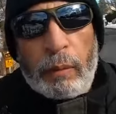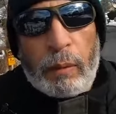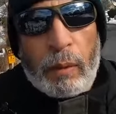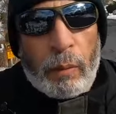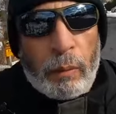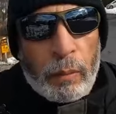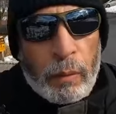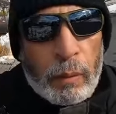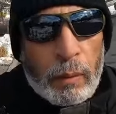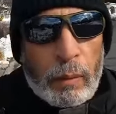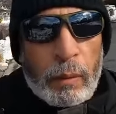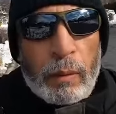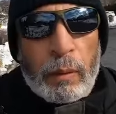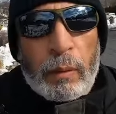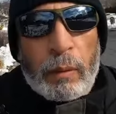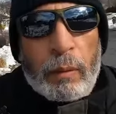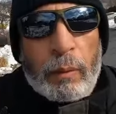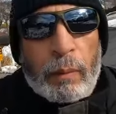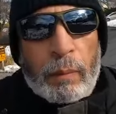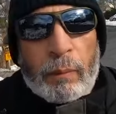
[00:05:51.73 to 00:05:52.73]
الكاميرا
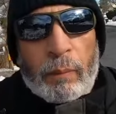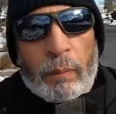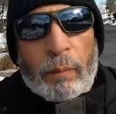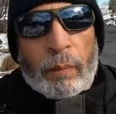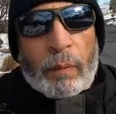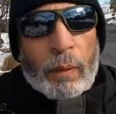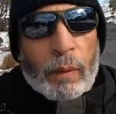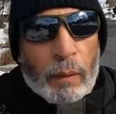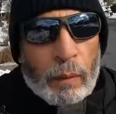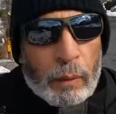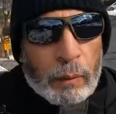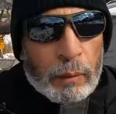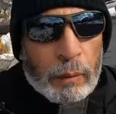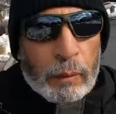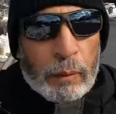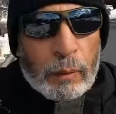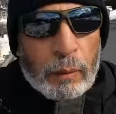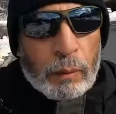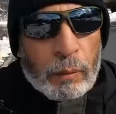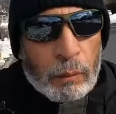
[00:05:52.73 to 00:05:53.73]

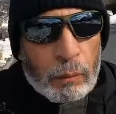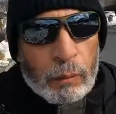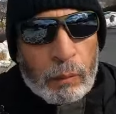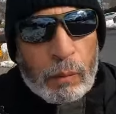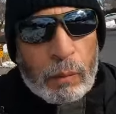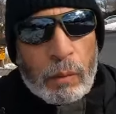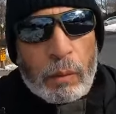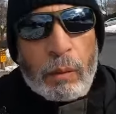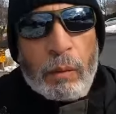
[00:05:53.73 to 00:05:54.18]
لقطتني